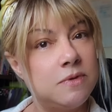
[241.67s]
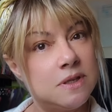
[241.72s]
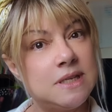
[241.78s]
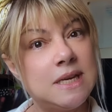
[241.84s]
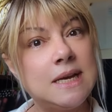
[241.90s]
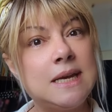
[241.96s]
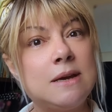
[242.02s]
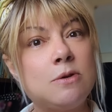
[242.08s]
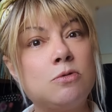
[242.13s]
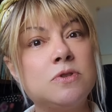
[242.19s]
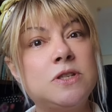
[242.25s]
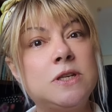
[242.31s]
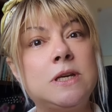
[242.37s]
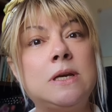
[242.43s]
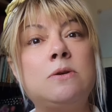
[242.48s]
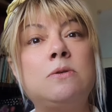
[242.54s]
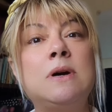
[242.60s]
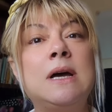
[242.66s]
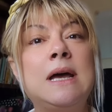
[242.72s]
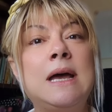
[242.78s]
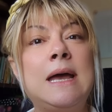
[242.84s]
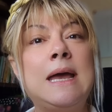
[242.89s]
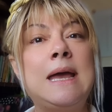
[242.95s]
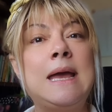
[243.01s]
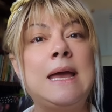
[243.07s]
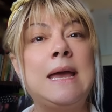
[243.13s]
você que conseguiu
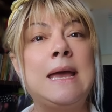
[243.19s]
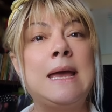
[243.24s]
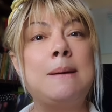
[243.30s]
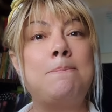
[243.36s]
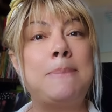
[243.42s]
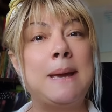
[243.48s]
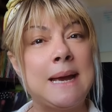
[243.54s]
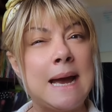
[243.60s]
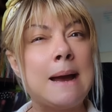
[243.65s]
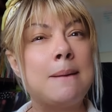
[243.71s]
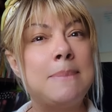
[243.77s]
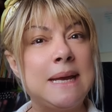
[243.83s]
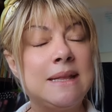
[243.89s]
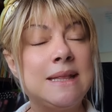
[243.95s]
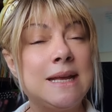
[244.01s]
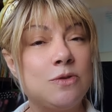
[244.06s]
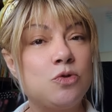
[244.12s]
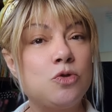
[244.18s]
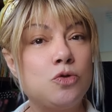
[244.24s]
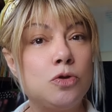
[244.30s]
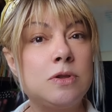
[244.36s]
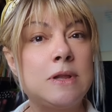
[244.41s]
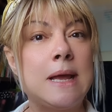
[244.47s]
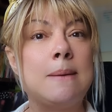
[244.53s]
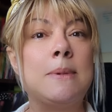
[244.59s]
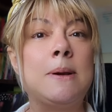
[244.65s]
é, é, pegar bem dentro do
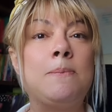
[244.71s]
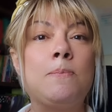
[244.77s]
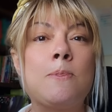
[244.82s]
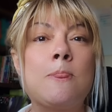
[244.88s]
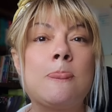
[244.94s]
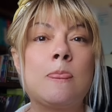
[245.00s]
tema.